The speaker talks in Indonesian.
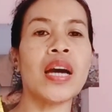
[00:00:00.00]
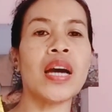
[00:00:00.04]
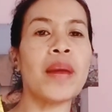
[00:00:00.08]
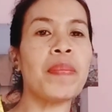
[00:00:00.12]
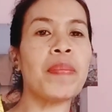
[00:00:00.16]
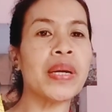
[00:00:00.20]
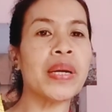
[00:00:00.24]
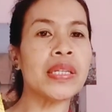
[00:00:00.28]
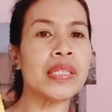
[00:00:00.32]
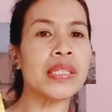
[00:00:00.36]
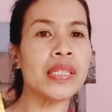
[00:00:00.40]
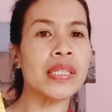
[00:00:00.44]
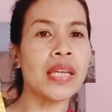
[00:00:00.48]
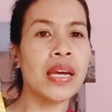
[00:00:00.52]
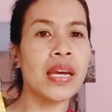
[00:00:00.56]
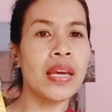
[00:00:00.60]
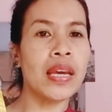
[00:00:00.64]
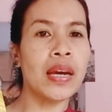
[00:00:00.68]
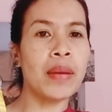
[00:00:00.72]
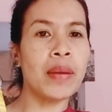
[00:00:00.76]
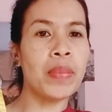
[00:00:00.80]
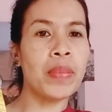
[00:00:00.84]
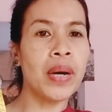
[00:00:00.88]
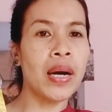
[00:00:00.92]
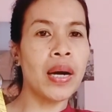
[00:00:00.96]
kapan
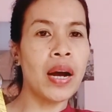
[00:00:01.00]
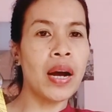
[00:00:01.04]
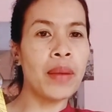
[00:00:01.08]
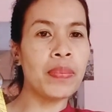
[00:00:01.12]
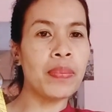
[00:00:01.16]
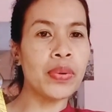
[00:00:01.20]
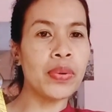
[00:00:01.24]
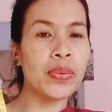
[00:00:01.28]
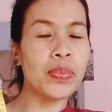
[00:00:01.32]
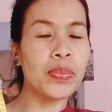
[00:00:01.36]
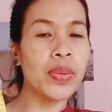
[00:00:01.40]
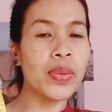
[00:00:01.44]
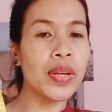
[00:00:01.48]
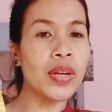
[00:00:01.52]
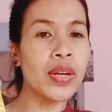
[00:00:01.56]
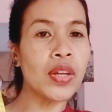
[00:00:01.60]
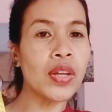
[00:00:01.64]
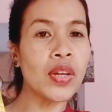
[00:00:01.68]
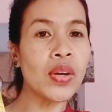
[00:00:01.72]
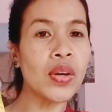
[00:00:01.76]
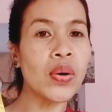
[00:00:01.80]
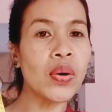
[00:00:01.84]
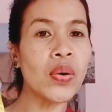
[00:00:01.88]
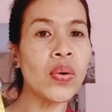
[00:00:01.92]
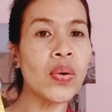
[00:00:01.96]
saya mengupload
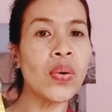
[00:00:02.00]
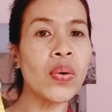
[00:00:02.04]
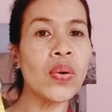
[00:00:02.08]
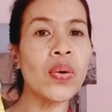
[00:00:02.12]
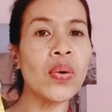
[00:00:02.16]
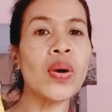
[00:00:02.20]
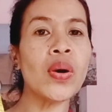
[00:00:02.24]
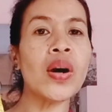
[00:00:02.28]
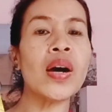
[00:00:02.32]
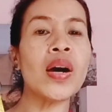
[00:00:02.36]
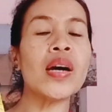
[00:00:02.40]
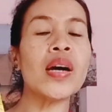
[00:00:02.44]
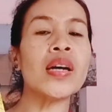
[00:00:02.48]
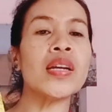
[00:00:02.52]
video,